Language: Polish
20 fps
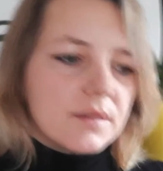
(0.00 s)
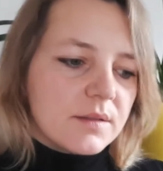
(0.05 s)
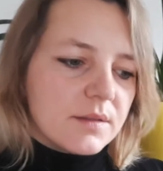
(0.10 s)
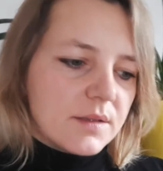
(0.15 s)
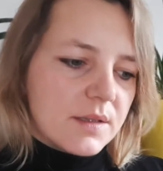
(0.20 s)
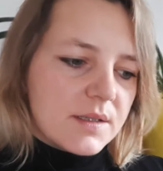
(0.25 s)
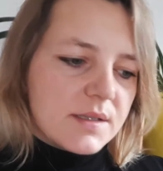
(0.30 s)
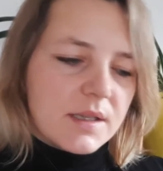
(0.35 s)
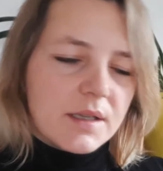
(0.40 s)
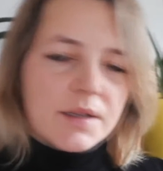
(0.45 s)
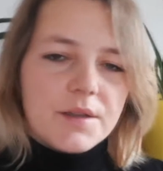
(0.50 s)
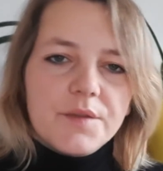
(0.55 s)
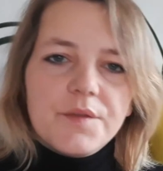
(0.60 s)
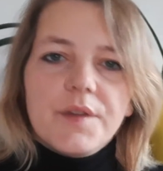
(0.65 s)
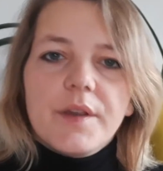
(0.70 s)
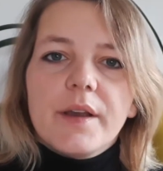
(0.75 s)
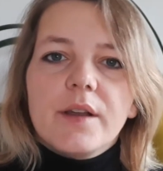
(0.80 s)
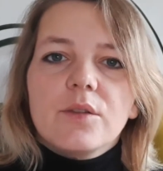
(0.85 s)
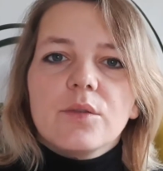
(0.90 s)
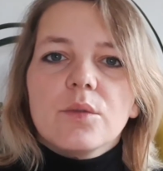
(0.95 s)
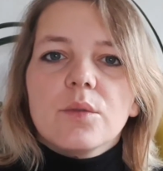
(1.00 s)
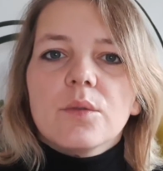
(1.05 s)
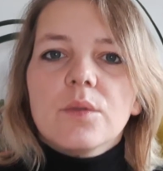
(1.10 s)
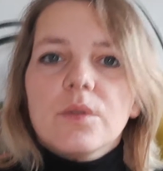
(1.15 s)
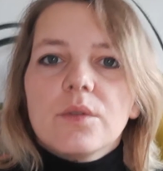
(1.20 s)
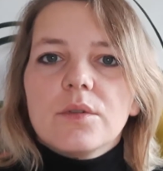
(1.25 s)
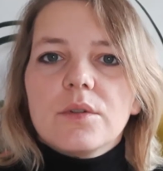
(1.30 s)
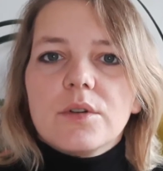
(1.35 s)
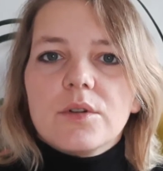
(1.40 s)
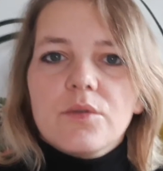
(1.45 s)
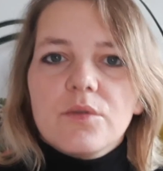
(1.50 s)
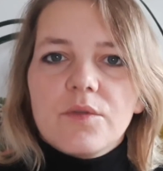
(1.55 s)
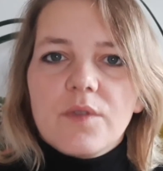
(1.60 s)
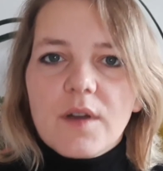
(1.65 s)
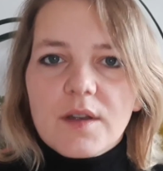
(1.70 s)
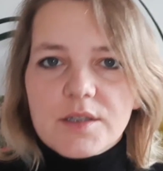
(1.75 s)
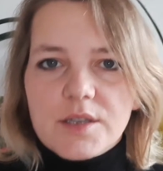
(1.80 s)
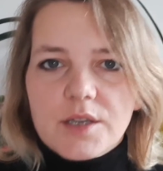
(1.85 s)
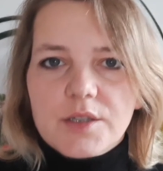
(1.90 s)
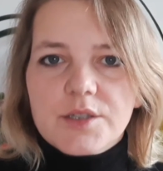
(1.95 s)
niestety wielu y,
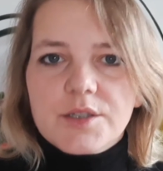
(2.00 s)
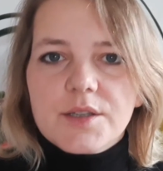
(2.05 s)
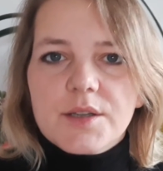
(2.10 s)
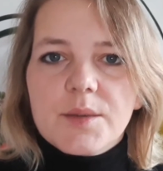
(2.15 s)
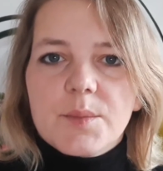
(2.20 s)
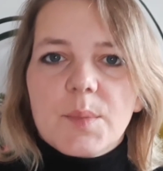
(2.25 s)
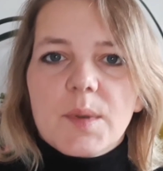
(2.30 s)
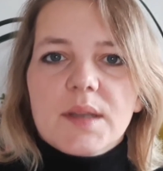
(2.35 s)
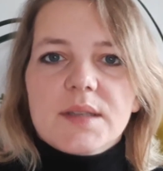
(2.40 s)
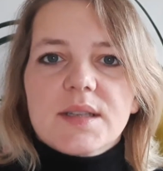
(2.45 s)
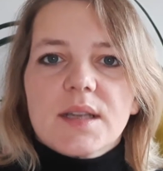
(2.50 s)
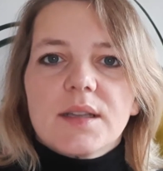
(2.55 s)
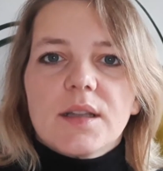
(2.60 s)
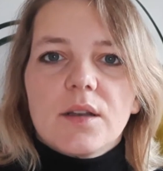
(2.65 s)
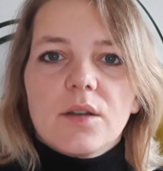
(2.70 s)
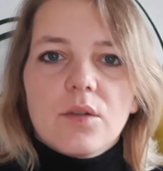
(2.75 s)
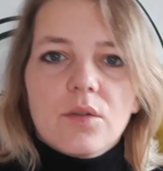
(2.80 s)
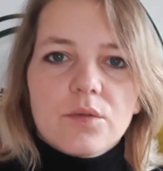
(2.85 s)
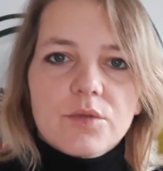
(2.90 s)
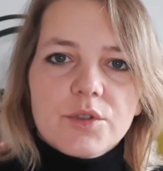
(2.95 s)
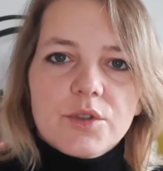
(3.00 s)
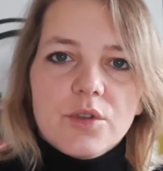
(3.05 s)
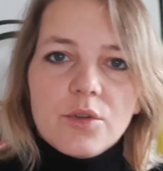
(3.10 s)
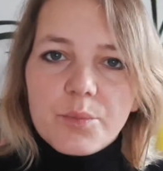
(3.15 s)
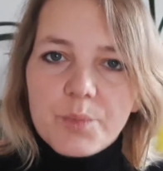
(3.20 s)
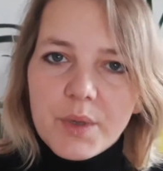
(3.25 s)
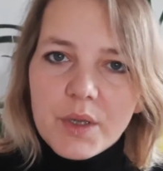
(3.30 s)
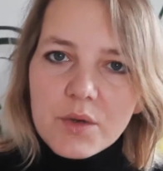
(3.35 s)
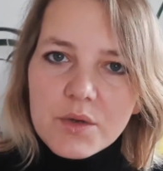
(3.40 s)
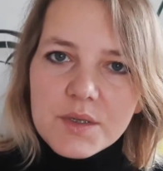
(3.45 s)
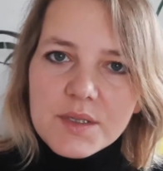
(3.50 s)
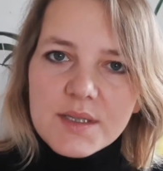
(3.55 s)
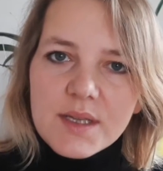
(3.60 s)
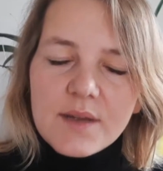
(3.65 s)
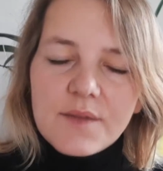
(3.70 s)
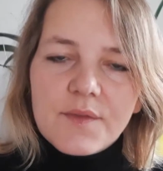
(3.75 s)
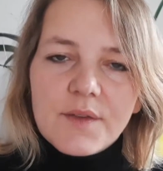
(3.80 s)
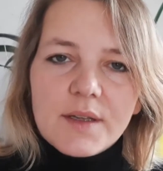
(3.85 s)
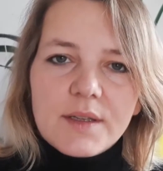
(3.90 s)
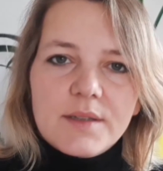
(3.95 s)
uważa, że praca na ląży dopiero jest
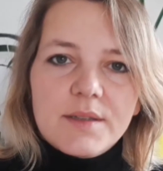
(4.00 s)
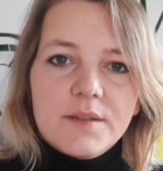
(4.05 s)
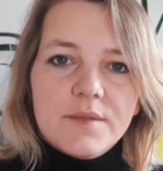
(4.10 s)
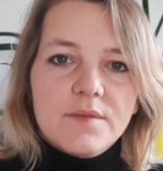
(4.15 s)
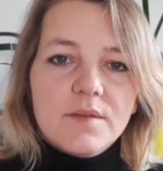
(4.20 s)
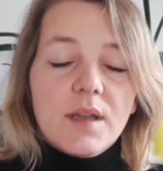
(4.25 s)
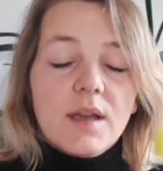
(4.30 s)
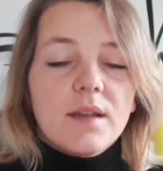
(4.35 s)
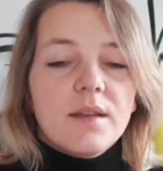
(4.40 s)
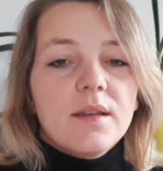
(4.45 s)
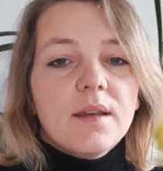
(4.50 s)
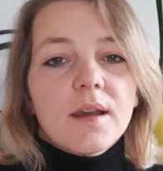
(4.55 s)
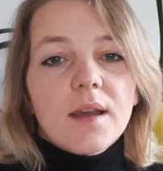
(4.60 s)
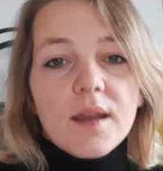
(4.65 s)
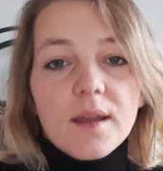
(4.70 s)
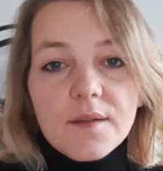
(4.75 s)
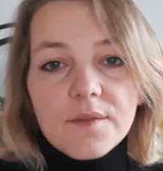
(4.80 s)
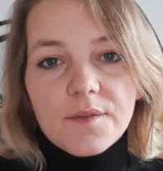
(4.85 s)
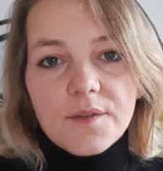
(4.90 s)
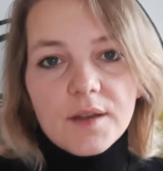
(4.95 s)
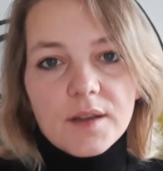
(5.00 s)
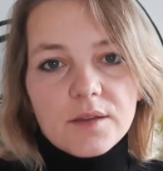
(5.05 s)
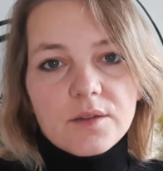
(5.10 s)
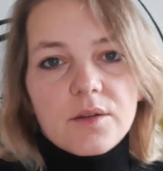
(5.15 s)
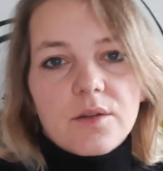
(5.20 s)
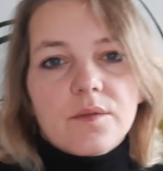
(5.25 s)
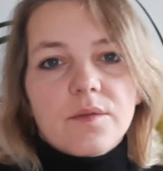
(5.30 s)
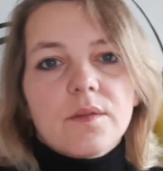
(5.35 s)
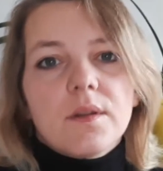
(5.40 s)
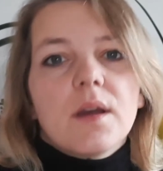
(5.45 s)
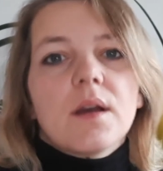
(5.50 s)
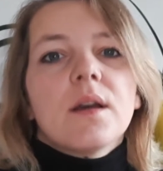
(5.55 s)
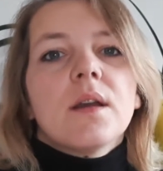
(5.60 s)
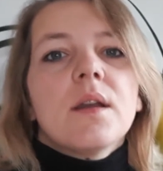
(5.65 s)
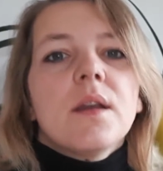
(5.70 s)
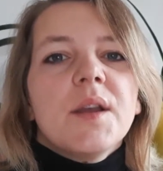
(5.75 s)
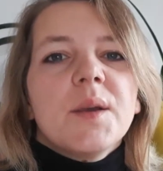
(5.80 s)
efektywna i efektowna